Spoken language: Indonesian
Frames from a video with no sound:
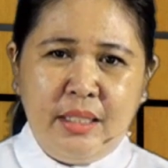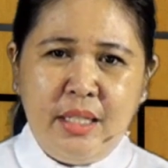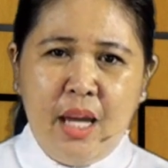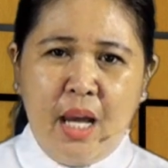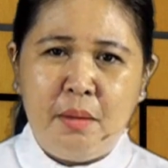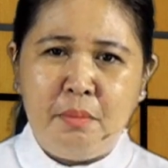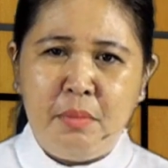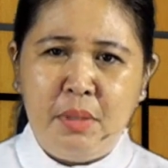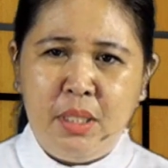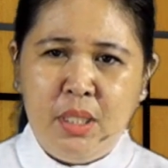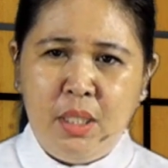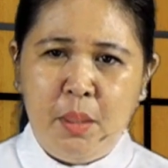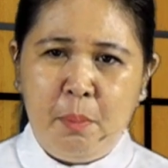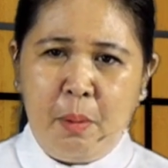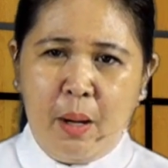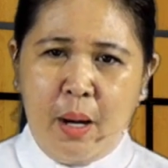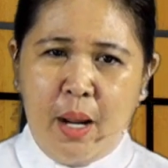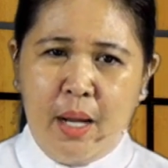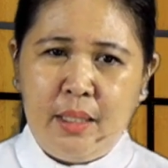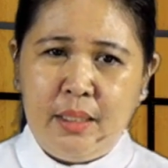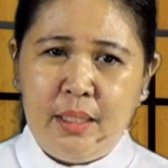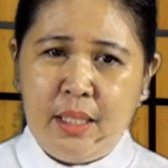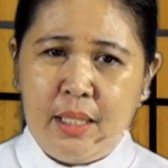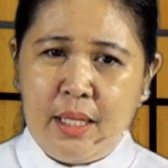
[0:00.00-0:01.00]
yang
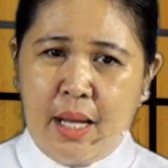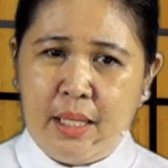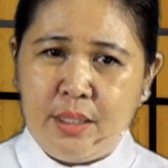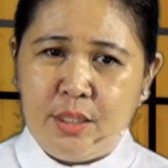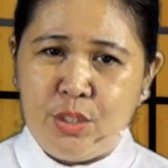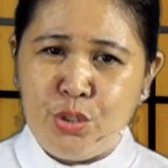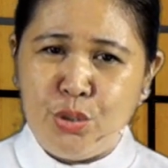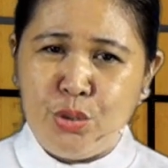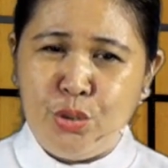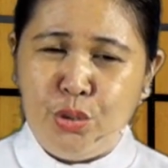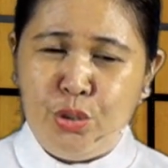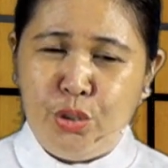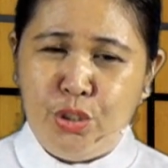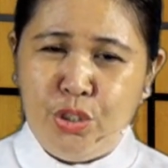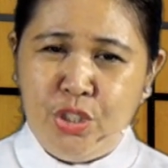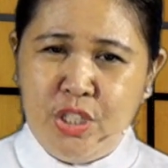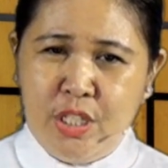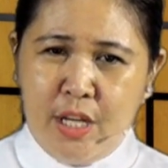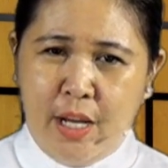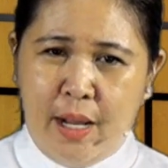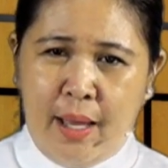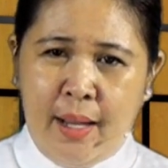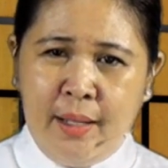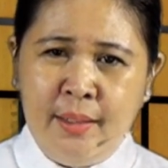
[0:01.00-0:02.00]
menyeberang dekat sudut
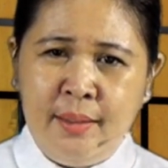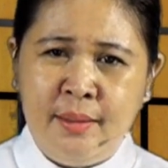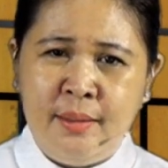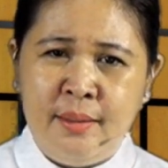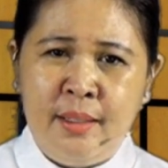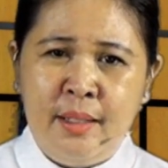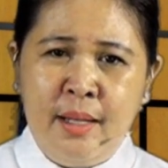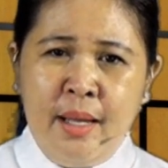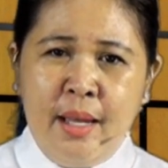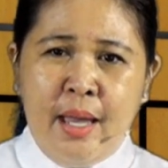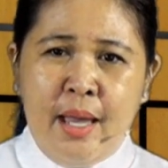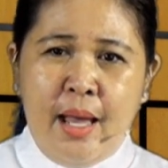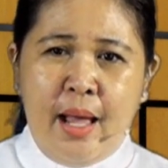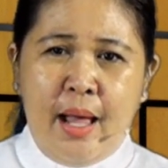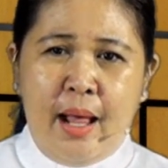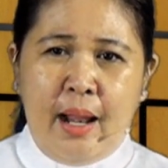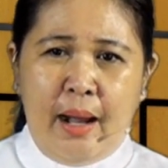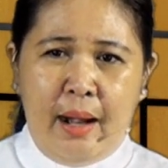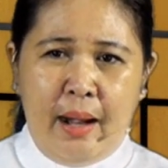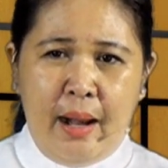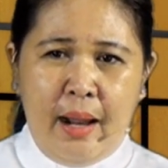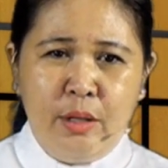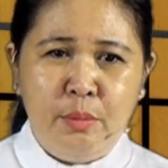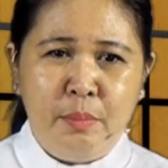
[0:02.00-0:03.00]
jalan
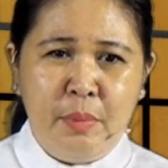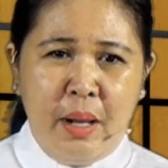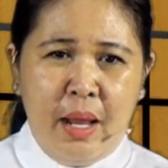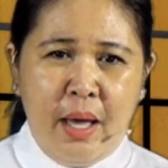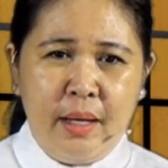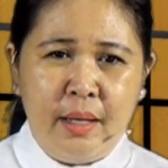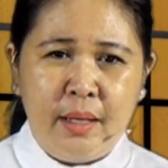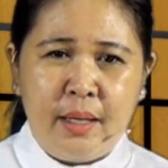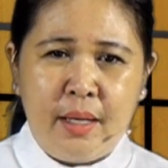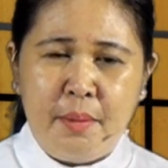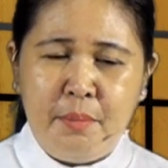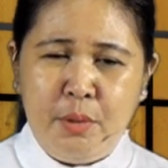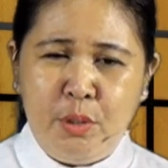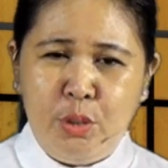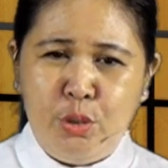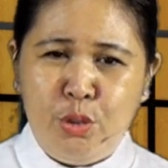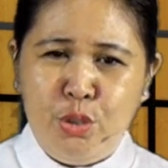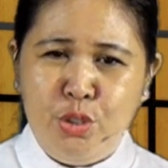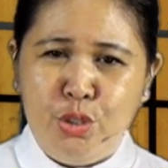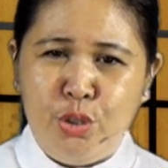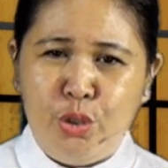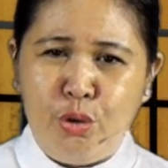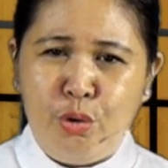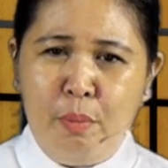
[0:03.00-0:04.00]
lalu melangkah
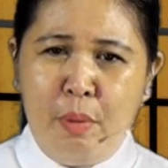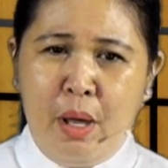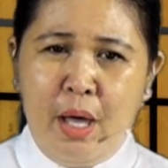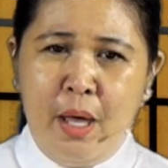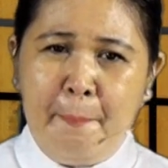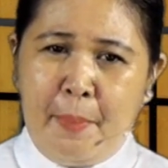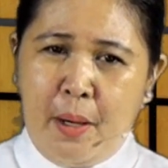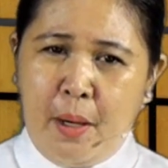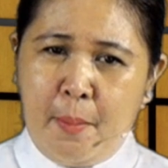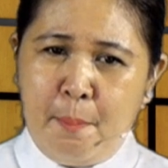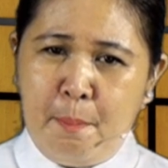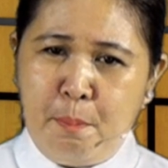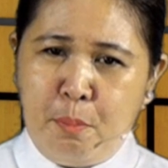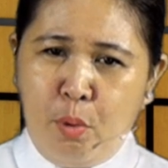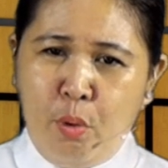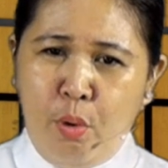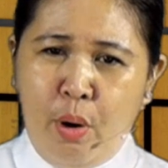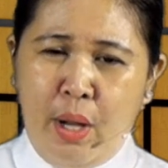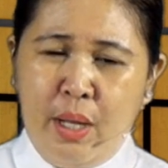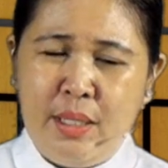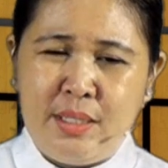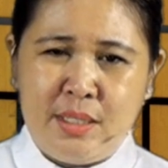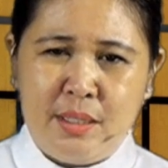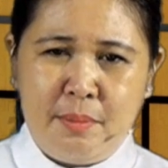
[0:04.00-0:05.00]
menuju rumah
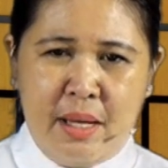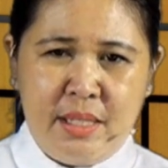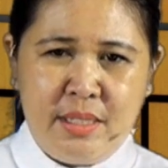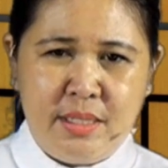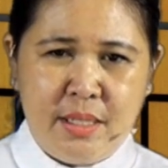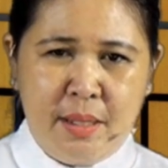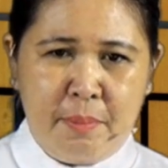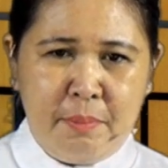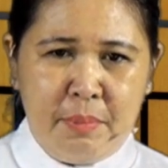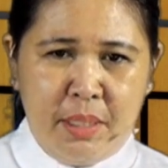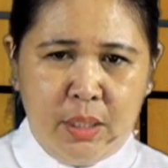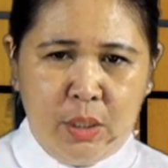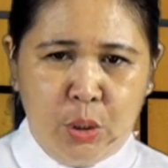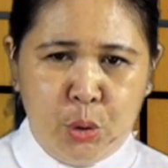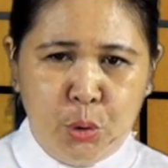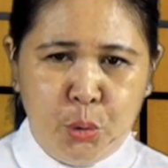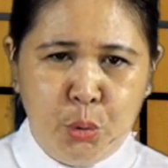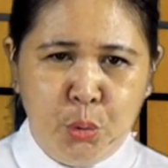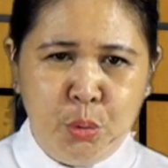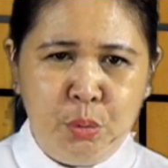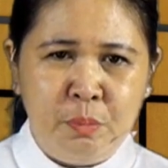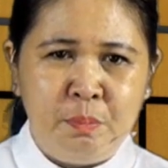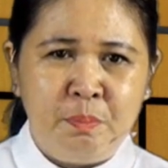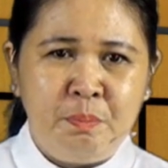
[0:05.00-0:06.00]
perempuan semacam
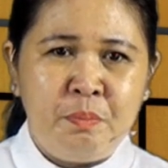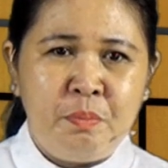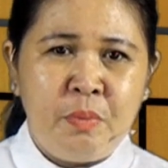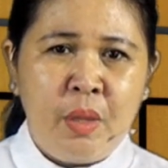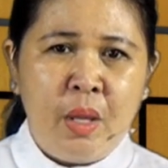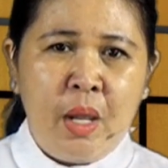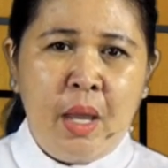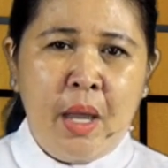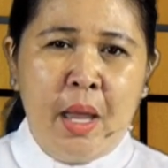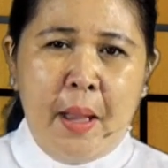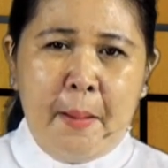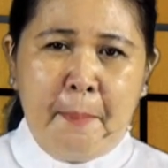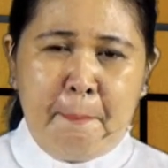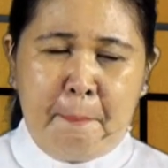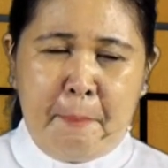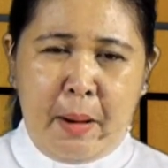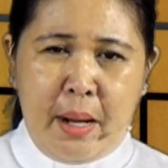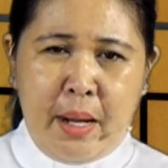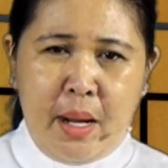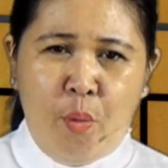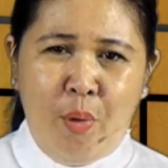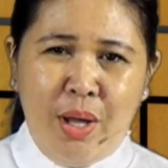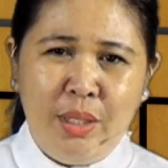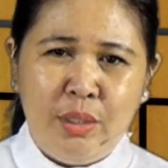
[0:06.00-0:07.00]
itu
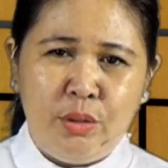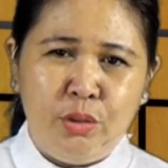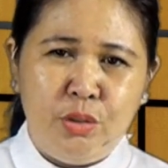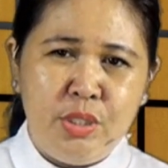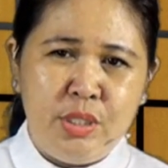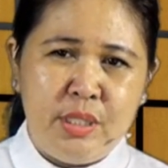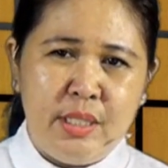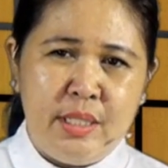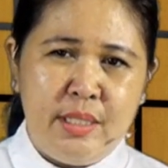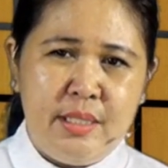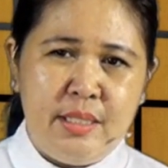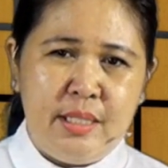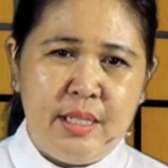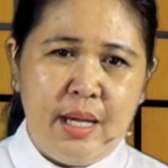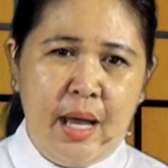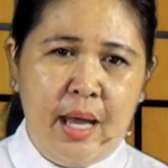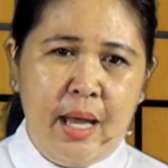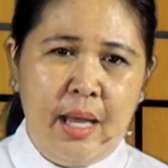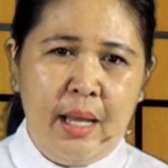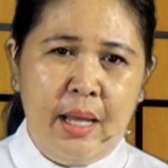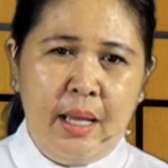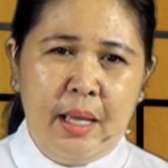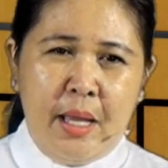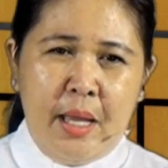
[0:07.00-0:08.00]
pada waktu
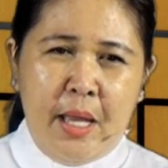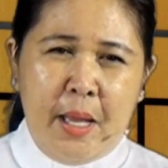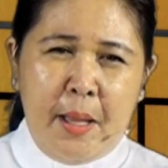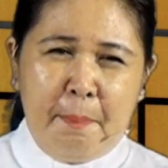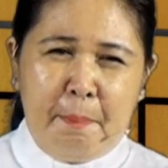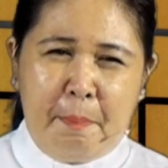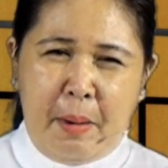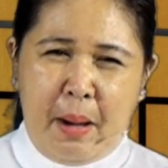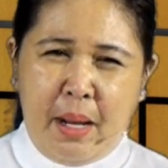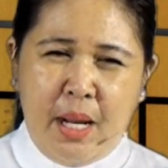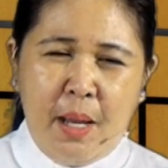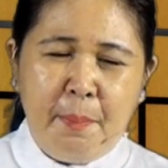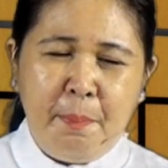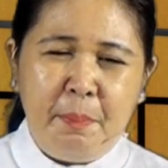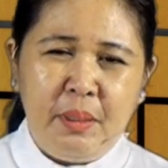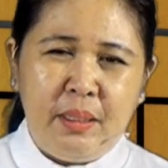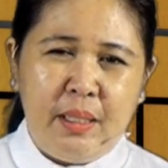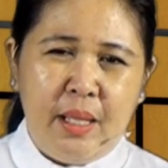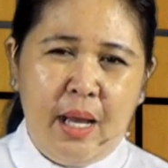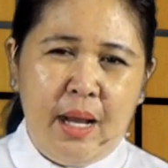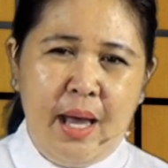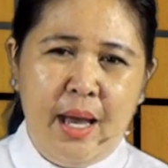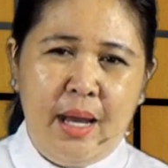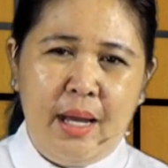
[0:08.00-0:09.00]
senja, pada
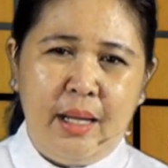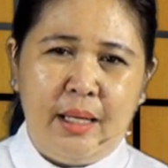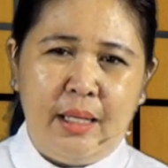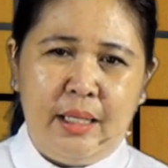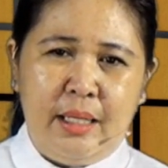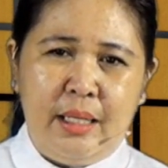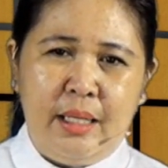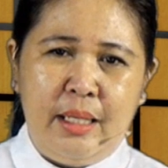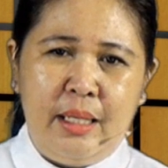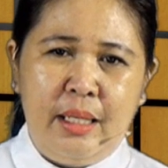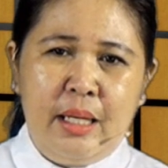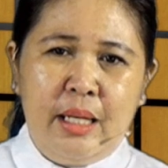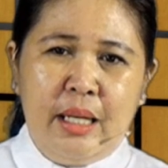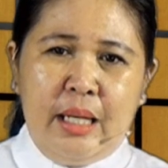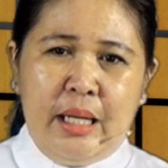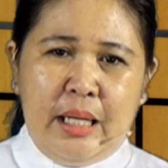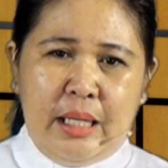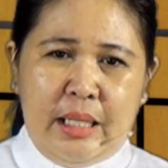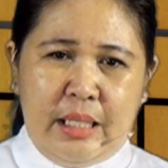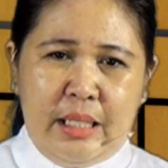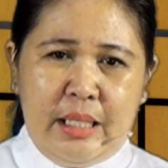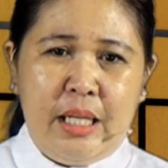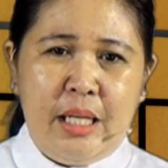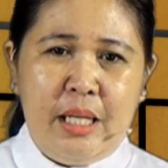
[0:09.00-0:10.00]
petang hari,
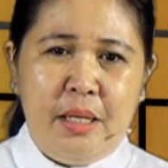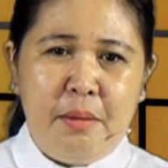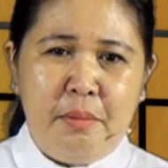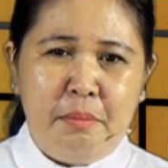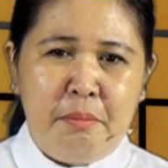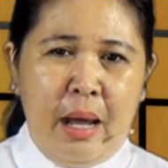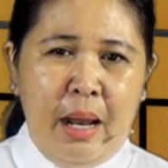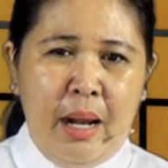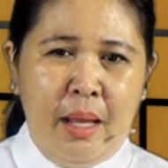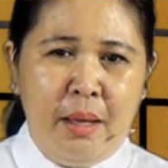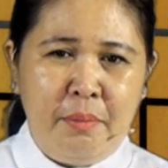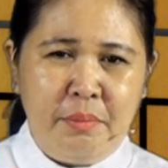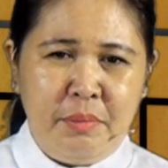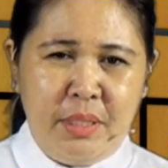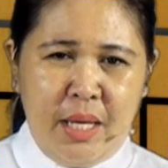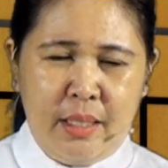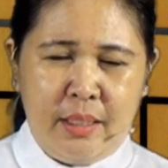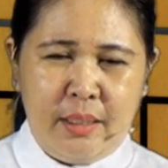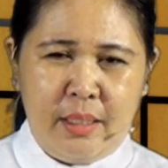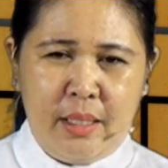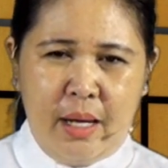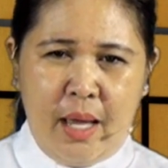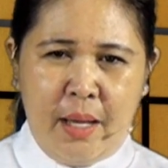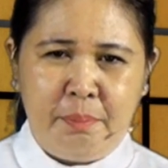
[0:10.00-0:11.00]
di malam
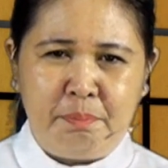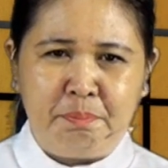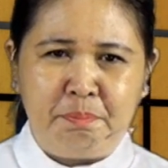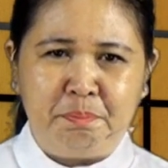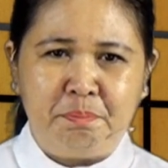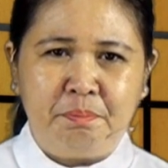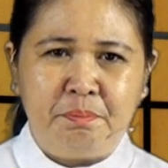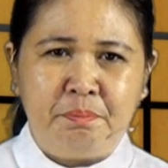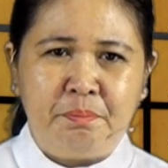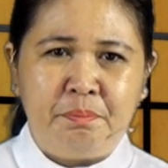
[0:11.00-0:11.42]
yang gelap.